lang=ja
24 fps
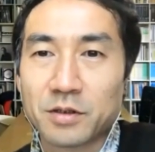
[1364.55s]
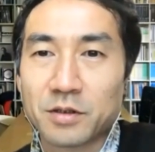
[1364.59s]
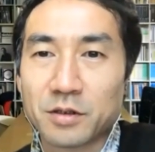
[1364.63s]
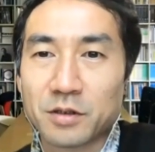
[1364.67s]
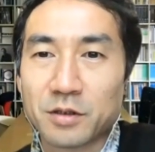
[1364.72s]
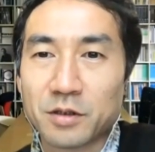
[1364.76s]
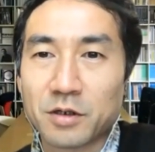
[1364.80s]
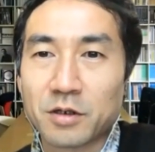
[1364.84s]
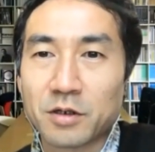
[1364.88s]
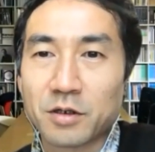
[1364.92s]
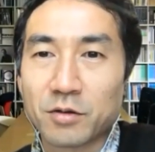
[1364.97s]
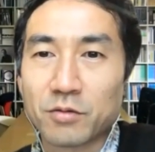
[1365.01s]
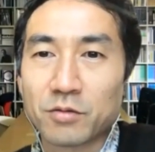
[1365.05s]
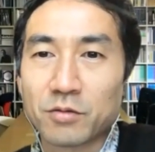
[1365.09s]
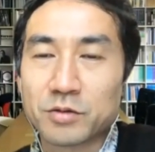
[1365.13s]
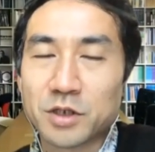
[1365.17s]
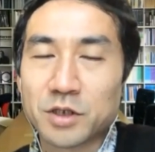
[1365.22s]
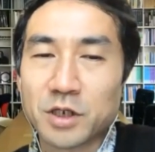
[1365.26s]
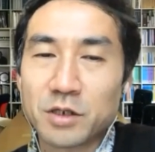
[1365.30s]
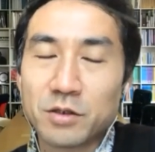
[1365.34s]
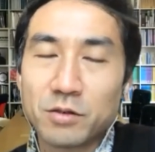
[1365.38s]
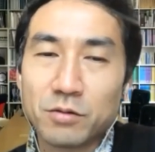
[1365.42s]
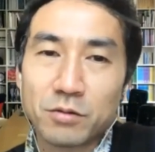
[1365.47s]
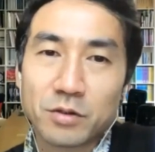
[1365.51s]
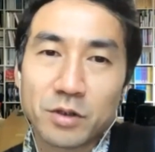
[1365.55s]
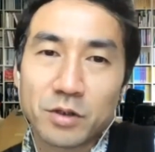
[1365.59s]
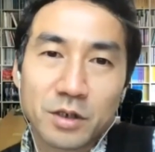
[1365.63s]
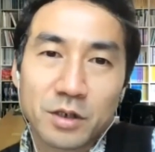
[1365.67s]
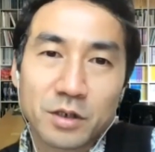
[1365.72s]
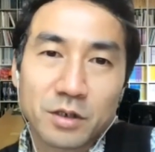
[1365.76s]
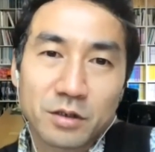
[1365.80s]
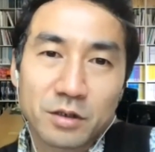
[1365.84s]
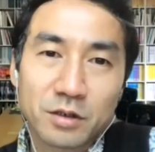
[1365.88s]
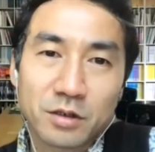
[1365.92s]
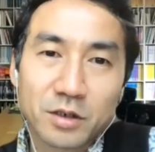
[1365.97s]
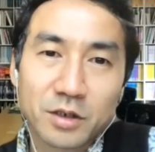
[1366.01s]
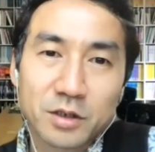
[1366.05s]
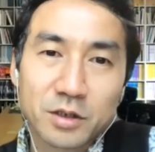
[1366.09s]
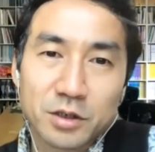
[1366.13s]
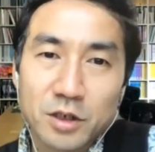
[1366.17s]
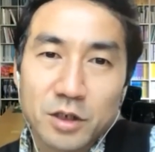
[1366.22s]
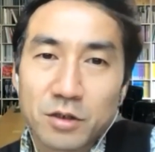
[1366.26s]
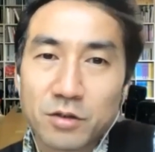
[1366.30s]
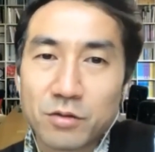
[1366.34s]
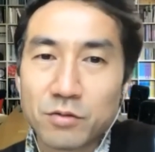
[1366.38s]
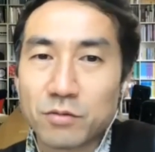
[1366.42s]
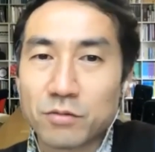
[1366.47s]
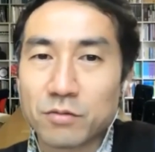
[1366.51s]
うん、なんかこう材料がなかったら
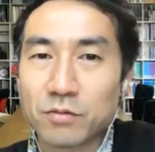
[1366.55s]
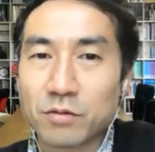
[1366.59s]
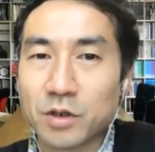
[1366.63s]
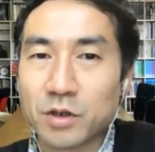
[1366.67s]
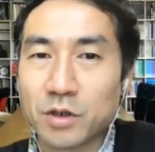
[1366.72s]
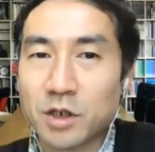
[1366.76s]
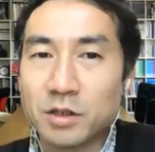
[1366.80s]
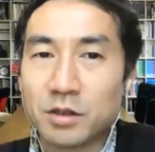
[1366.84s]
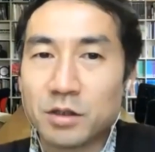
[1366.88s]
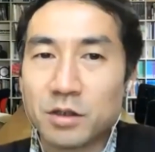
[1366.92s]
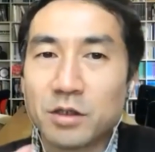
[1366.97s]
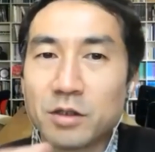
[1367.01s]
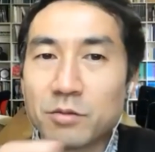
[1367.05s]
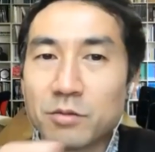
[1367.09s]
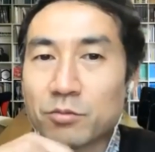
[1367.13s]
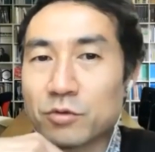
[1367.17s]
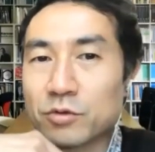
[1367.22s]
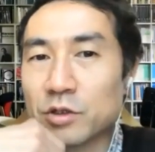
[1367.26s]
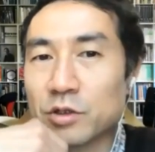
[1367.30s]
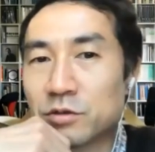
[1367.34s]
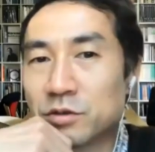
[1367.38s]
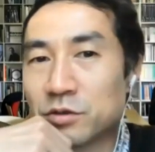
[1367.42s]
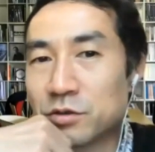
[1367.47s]
材料を変えてでも